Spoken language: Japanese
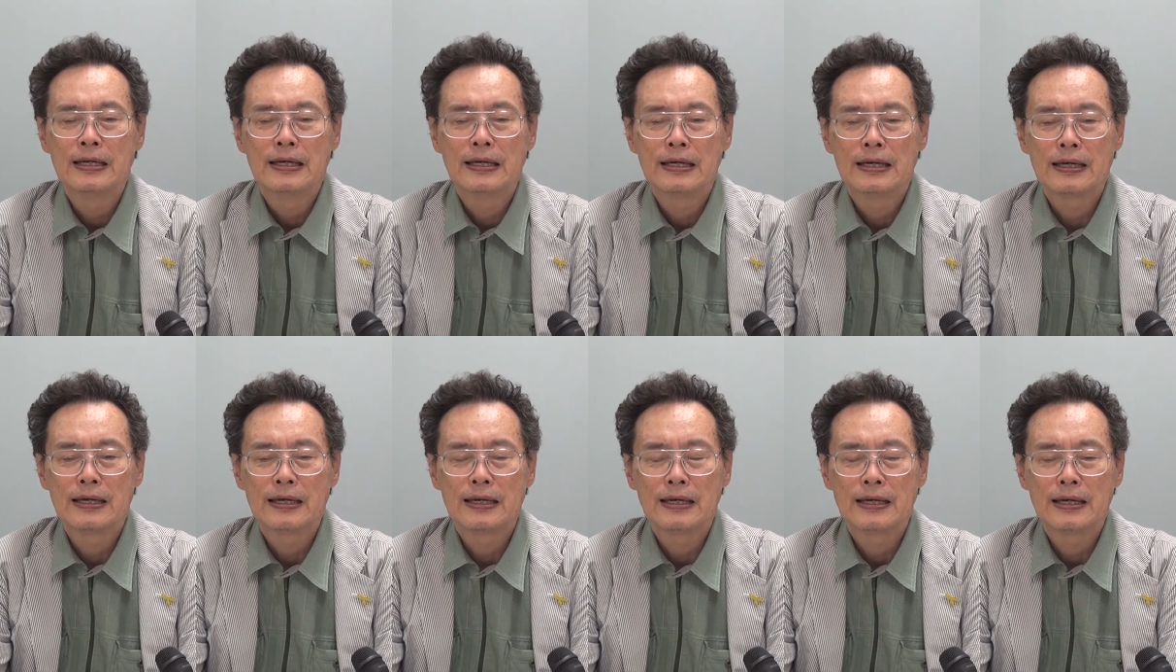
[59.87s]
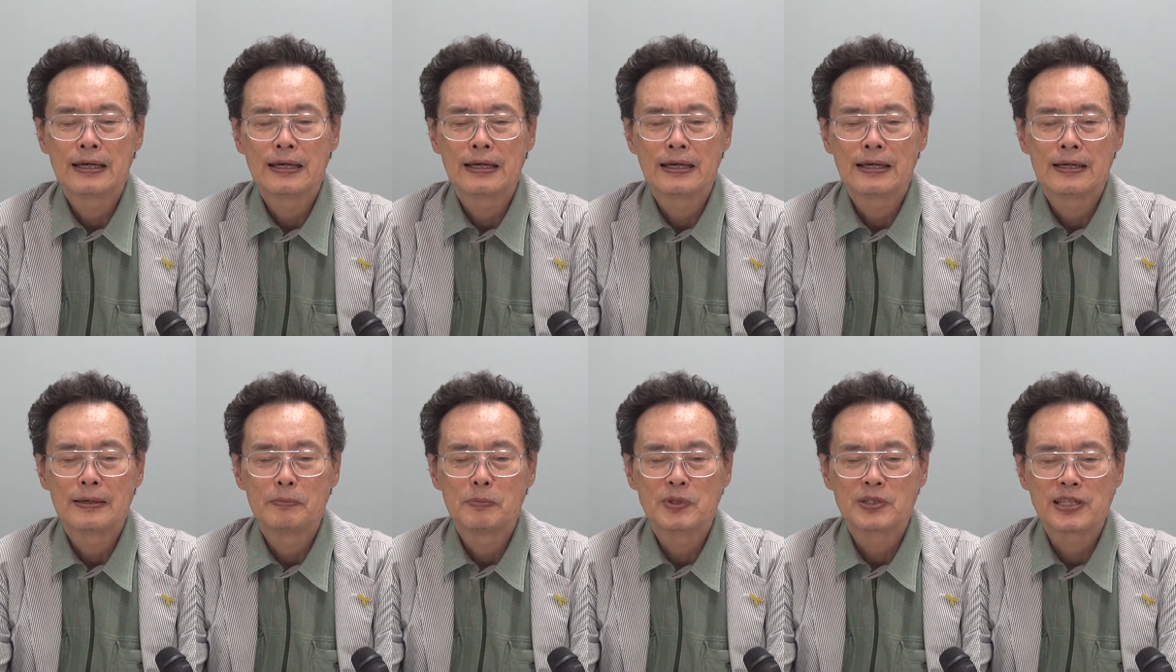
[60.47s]

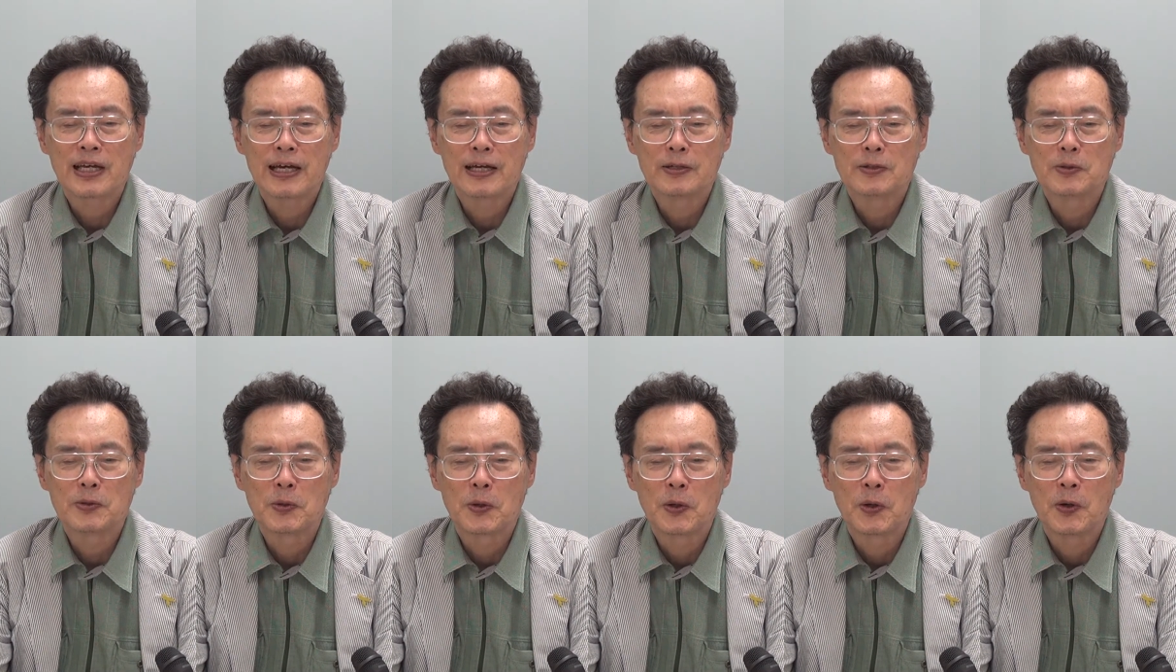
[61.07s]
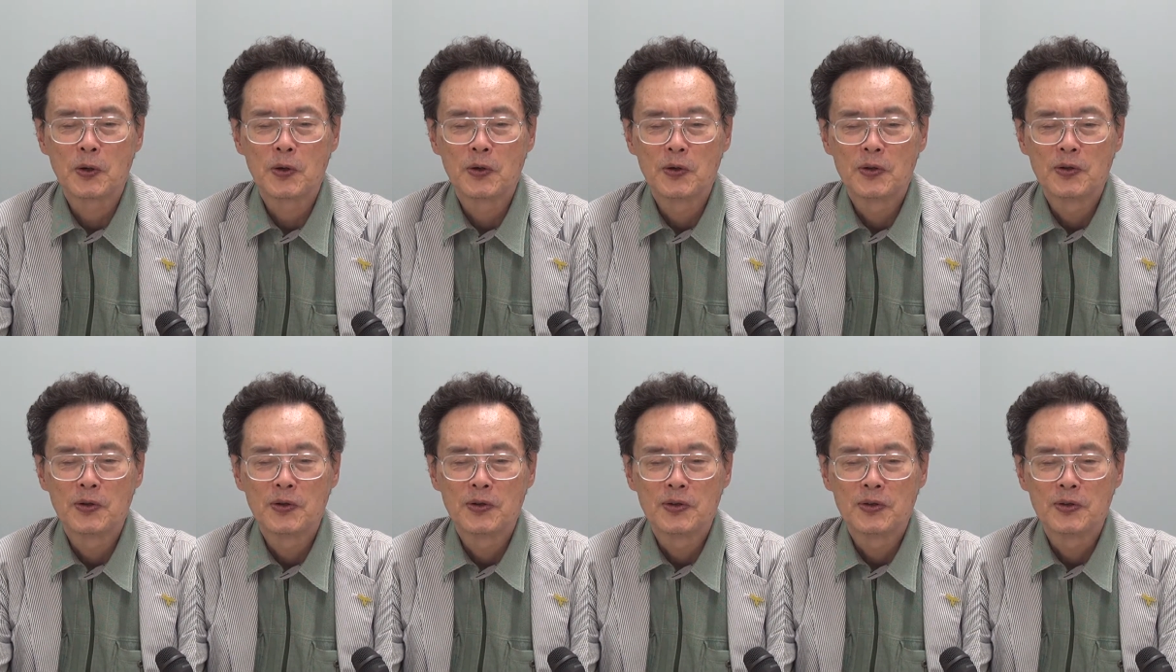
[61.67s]
えー、ミサイルを
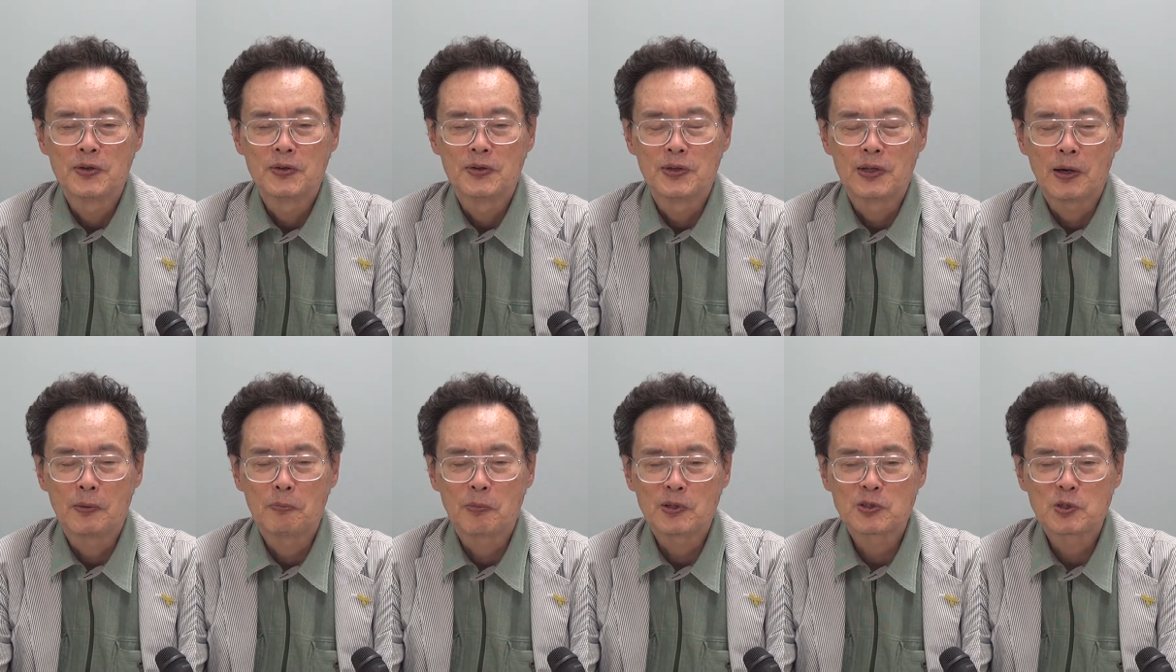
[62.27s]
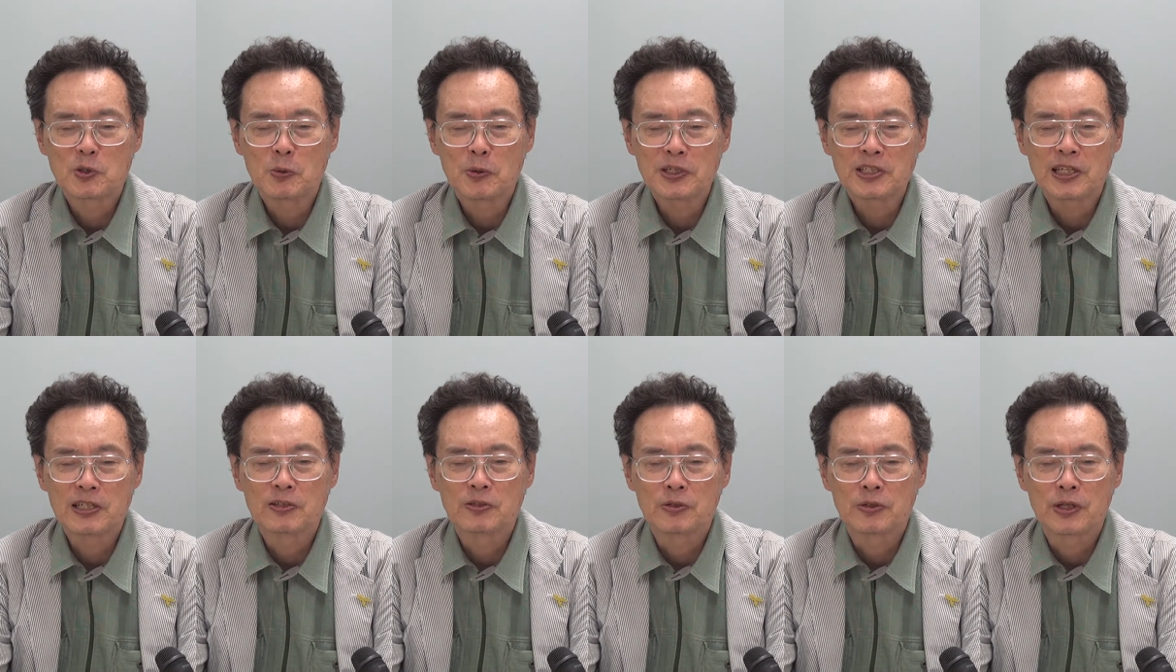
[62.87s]
何発飛ばし
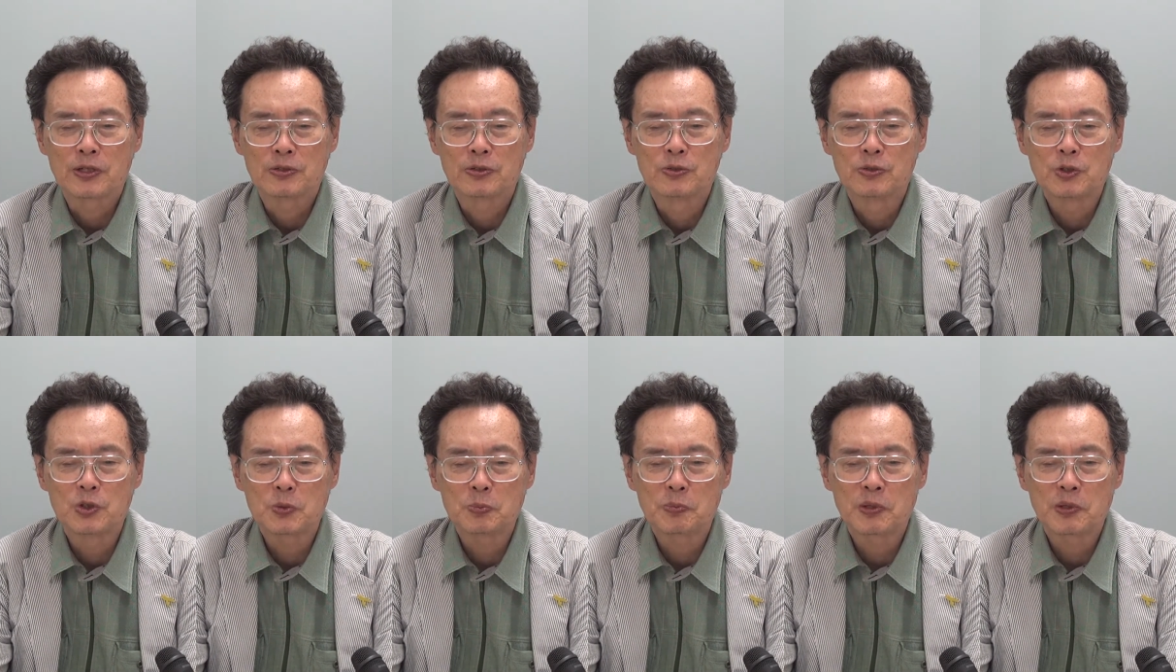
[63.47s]
たんでしょうね数十